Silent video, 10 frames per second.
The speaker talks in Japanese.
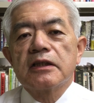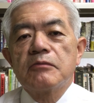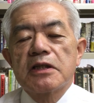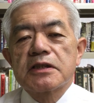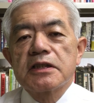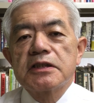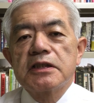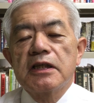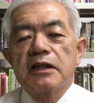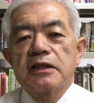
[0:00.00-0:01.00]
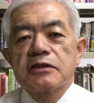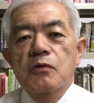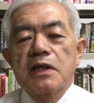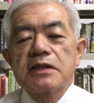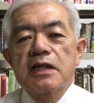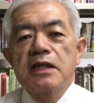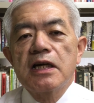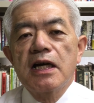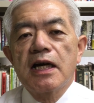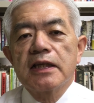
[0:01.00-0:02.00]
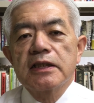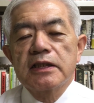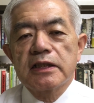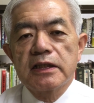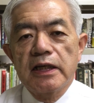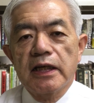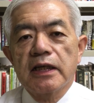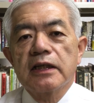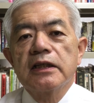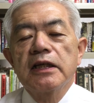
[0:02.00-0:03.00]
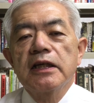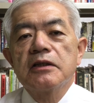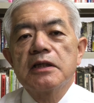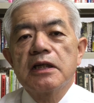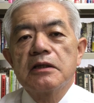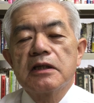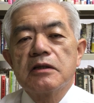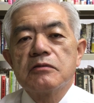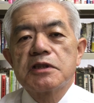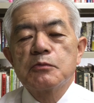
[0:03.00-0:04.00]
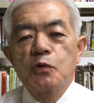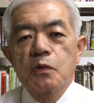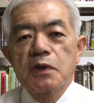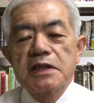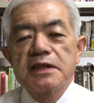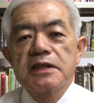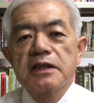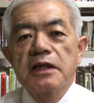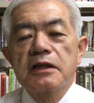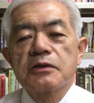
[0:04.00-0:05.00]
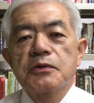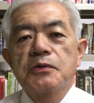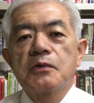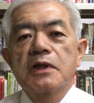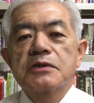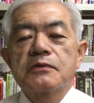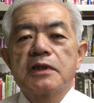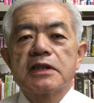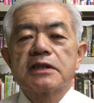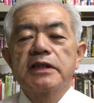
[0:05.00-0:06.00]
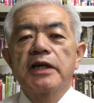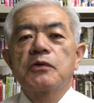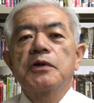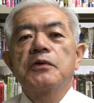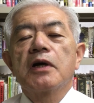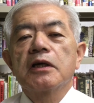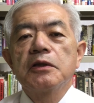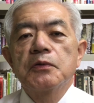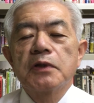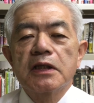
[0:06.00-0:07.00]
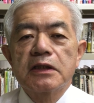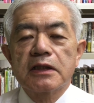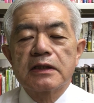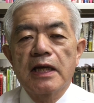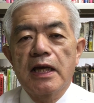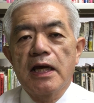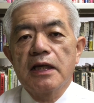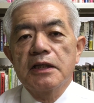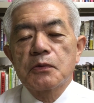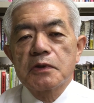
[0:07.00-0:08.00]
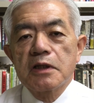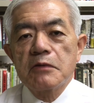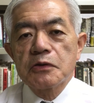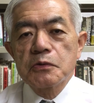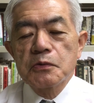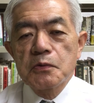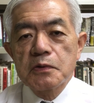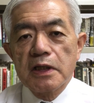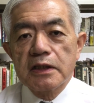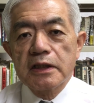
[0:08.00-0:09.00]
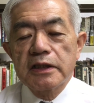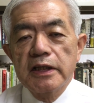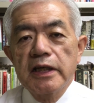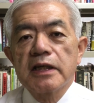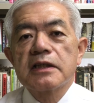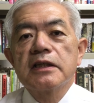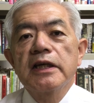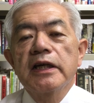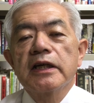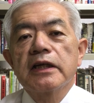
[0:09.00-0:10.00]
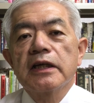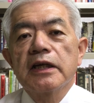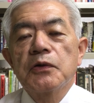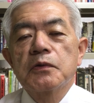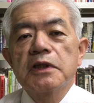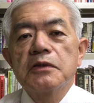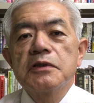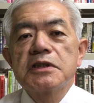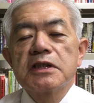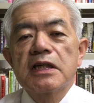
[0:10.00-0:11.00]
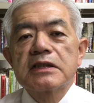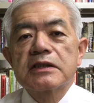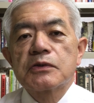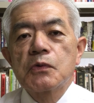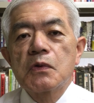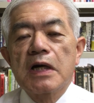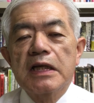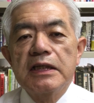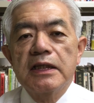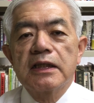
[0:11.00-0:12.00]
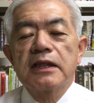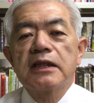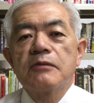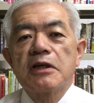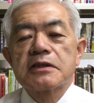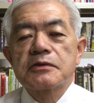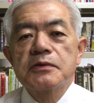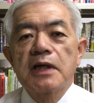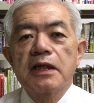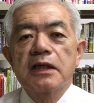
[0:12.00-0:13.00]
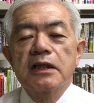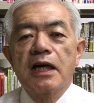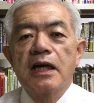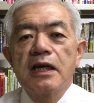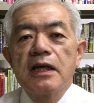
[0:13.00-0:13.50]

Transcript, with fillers: まあ、しかし曽我さんが出てきてで、えー、うちも拉致なんじゃないかというご家族がですね声を上げるようになったでこれがまあどんどん多くなってきてで、えー、翌年の1月10日に、まあ、救う会から、